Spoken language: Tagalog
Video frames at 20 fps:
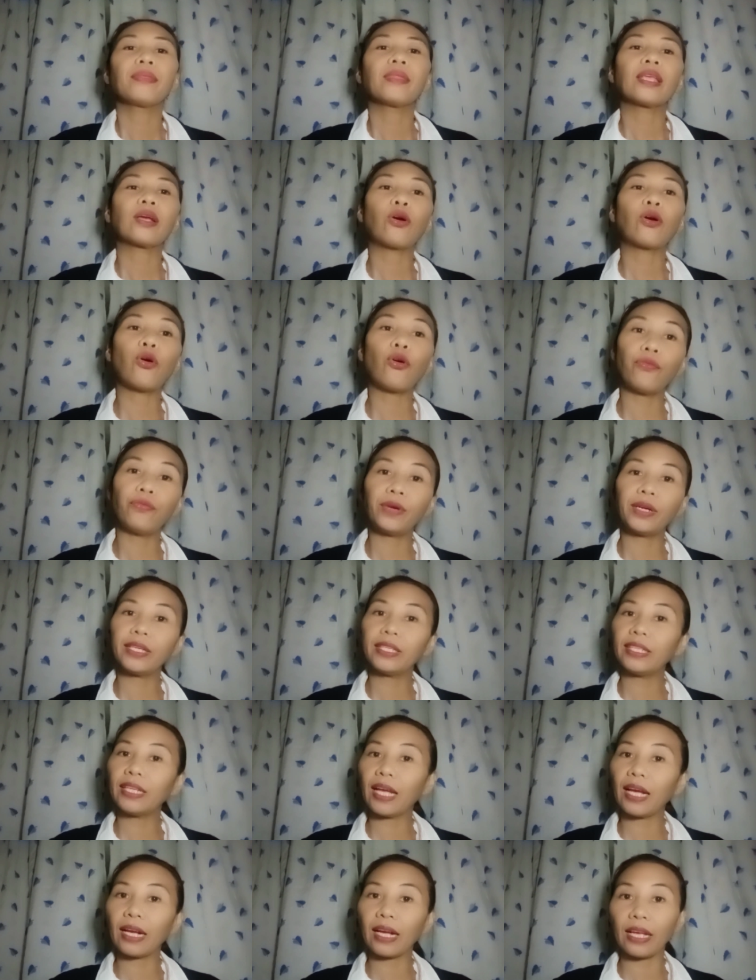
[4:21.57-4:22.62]
covered
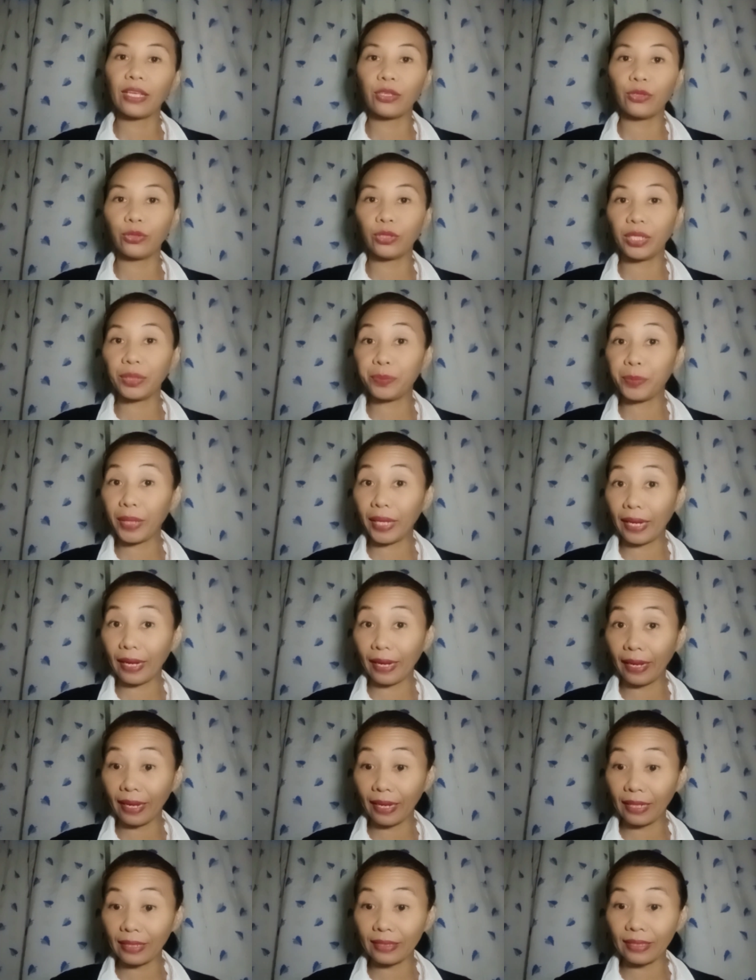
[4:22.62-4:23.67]
na ngayon ni
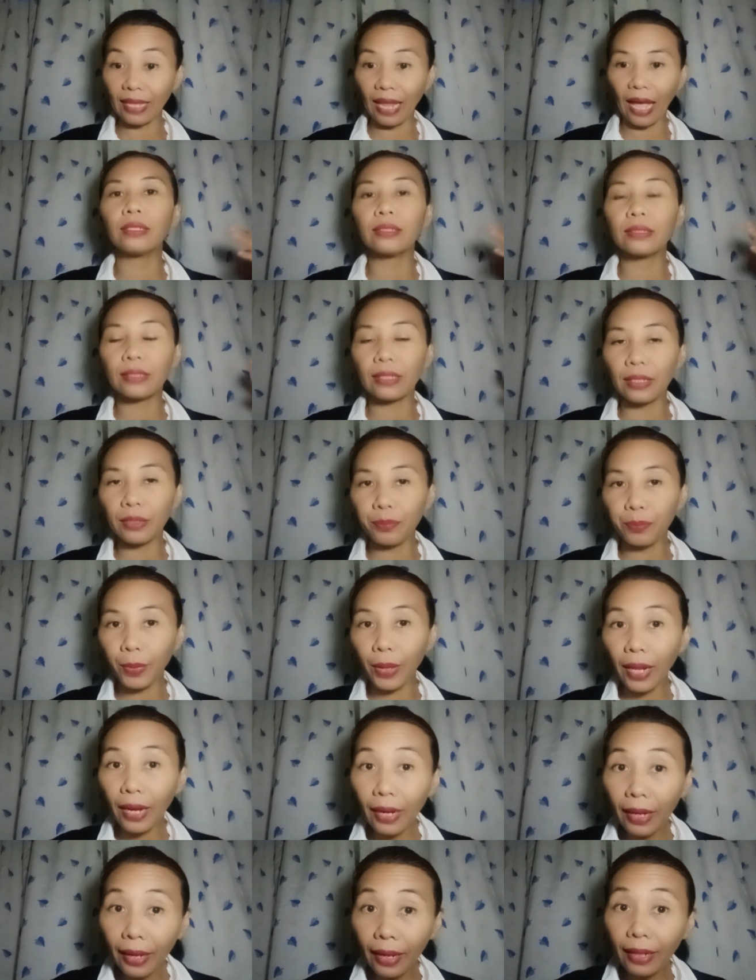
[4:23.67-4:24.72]
PhilHealth na. Si
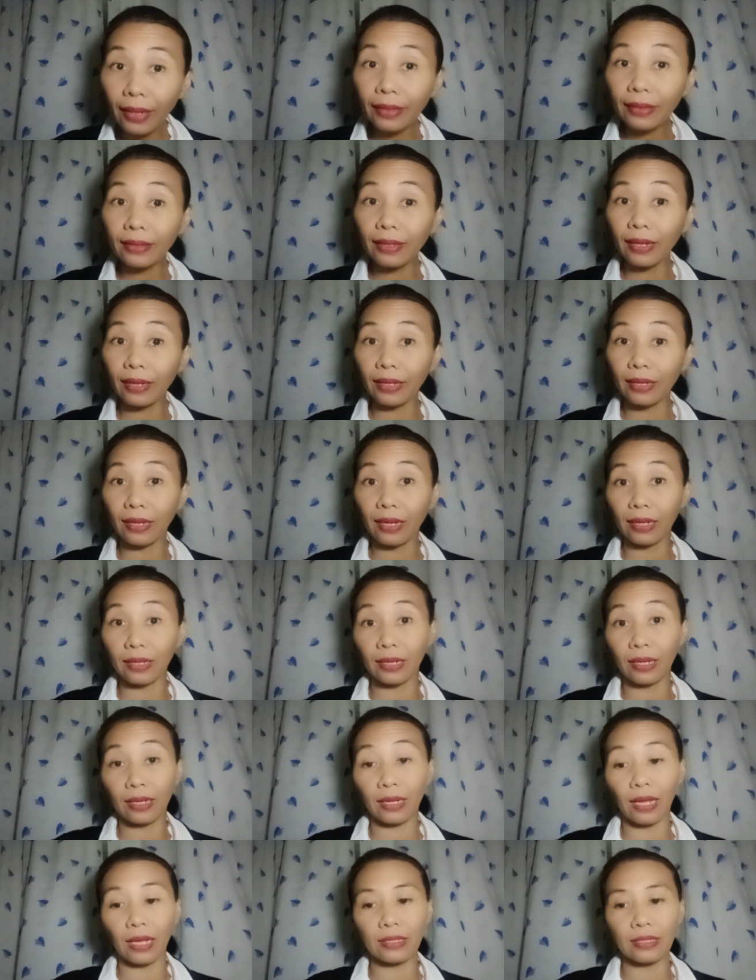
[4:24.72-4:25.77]
PhilHealth na rin ang
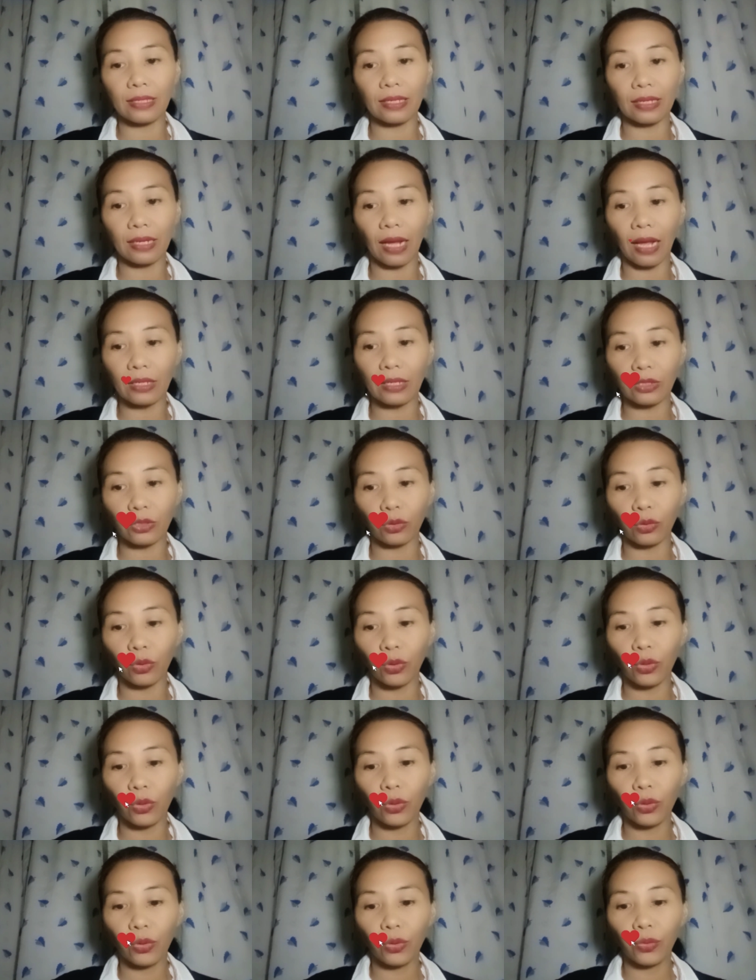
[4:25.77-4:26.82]
nag-asikaso.
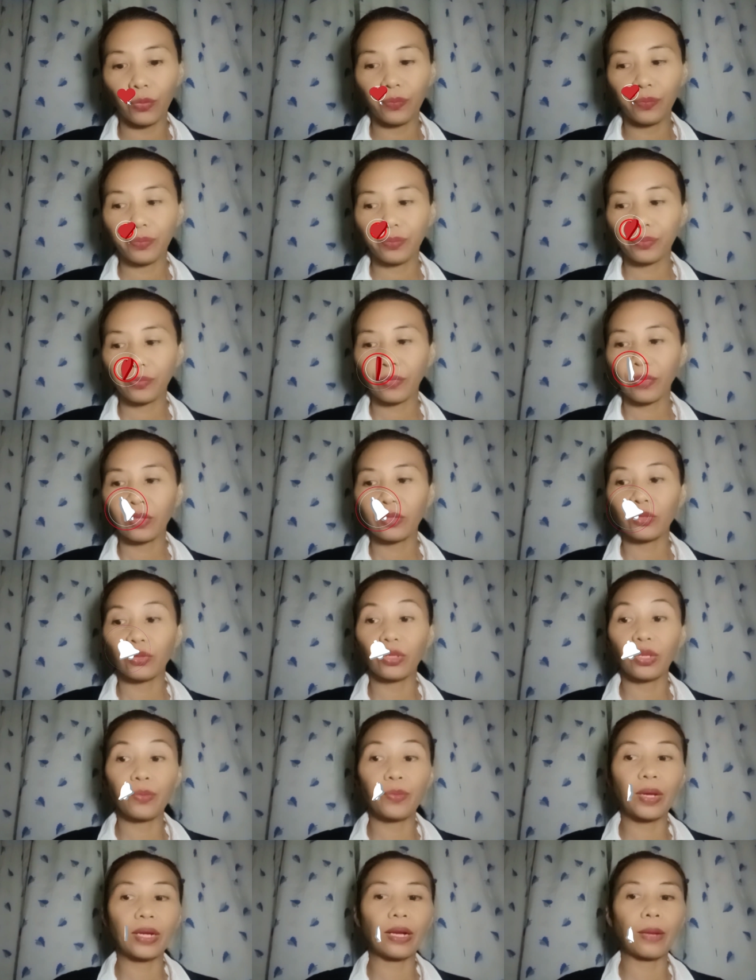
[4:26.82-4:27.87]
So,
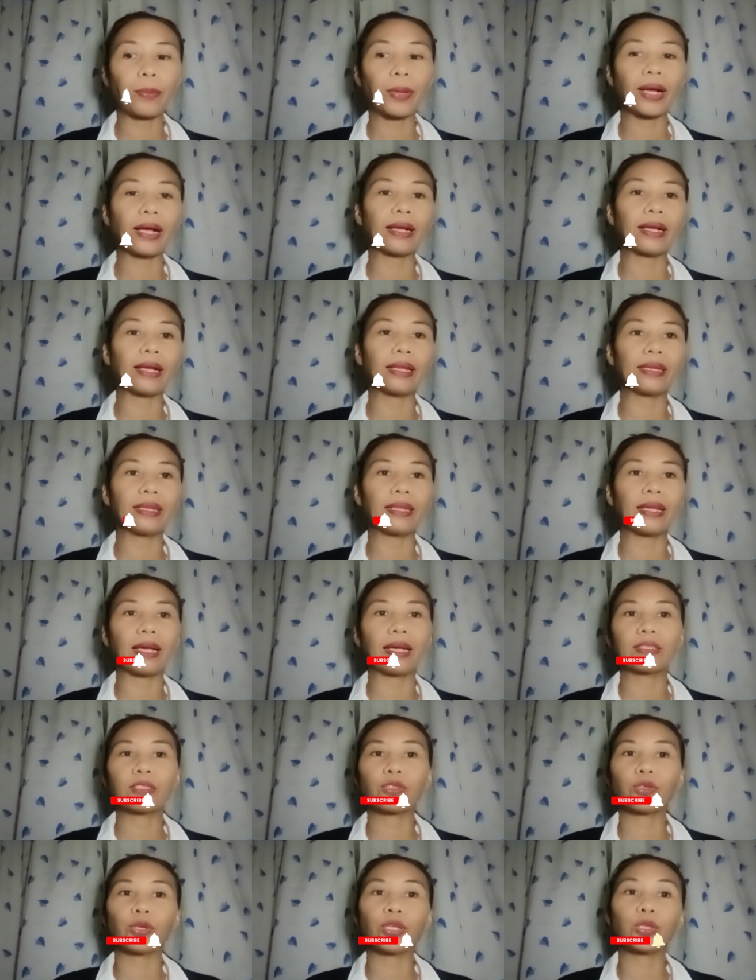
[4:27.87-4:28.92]
di ba napakaganda.
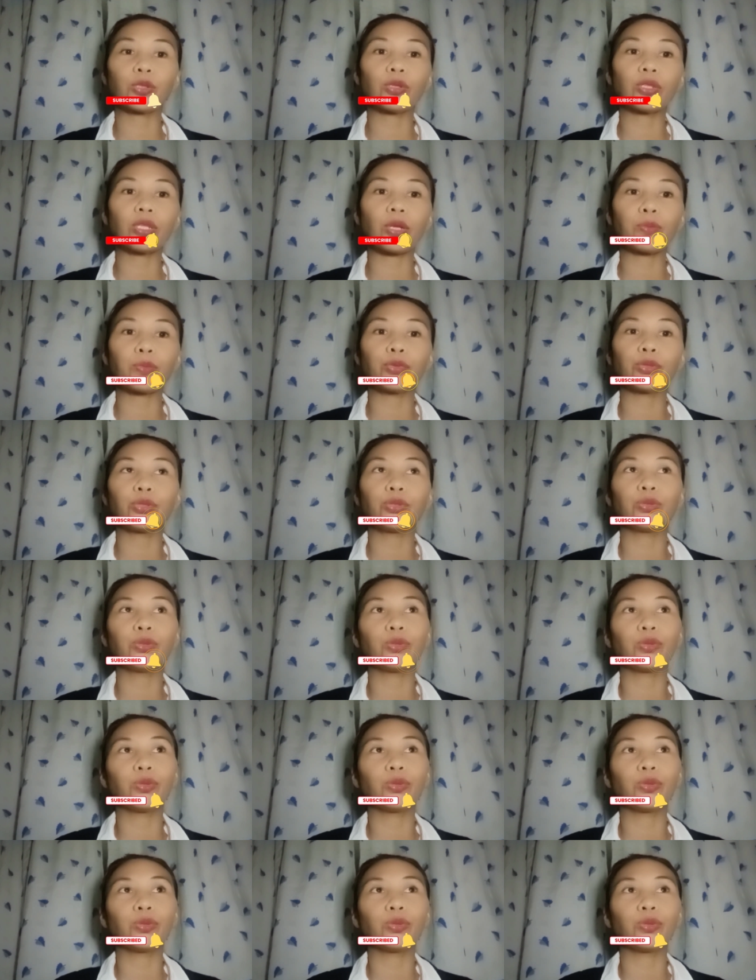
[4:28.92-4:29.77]
So, ito na po yung